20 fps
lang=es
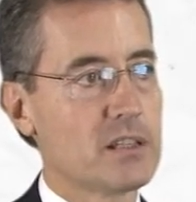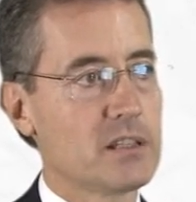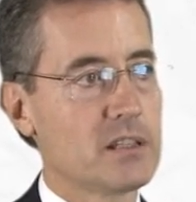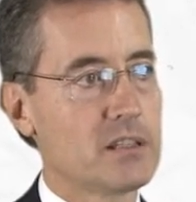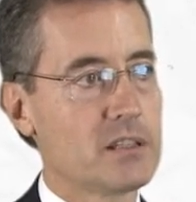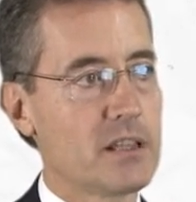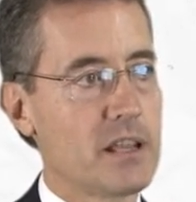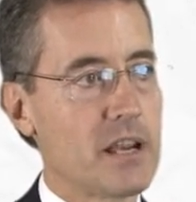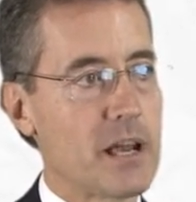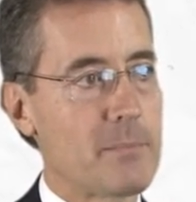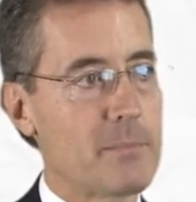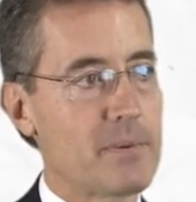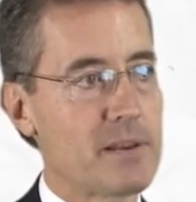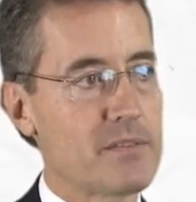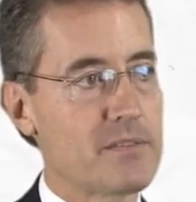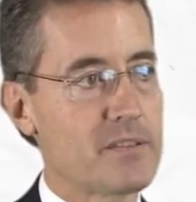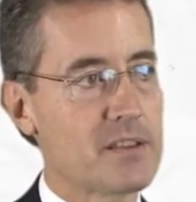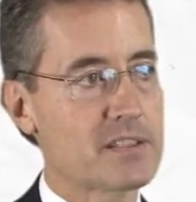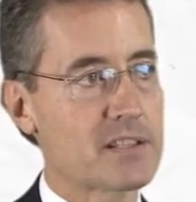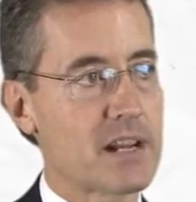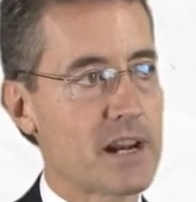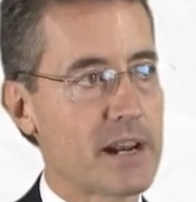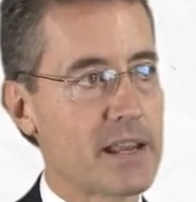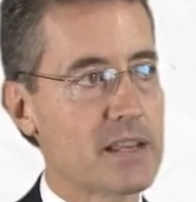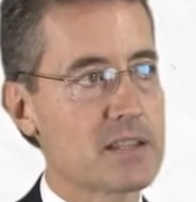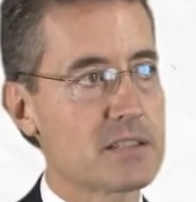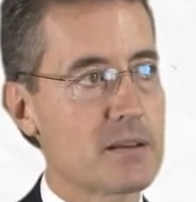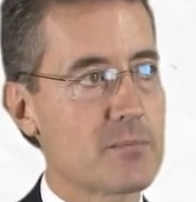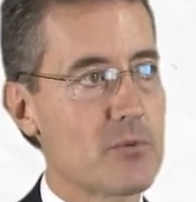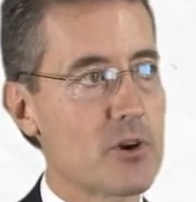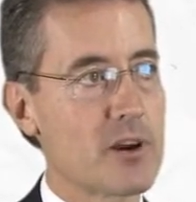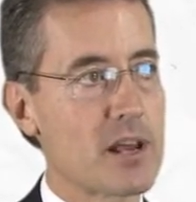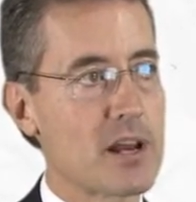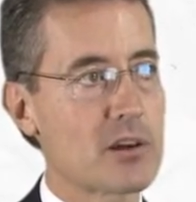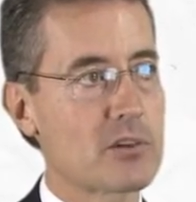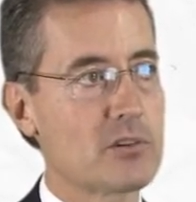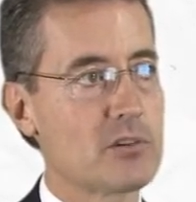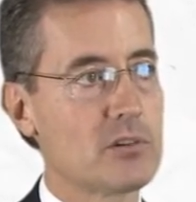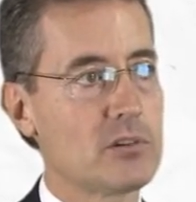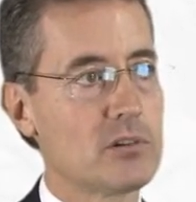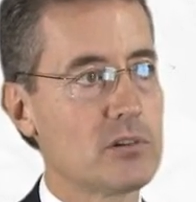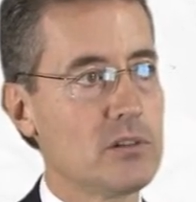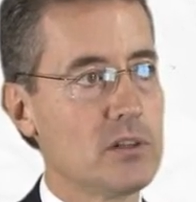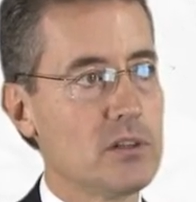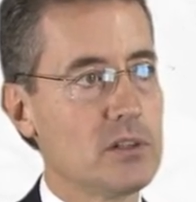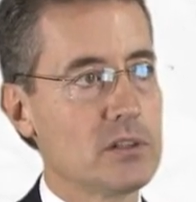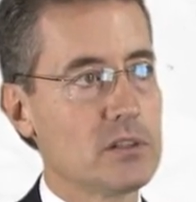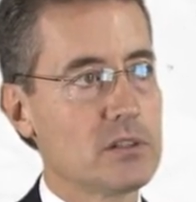de la princesa Grace de Mónaco,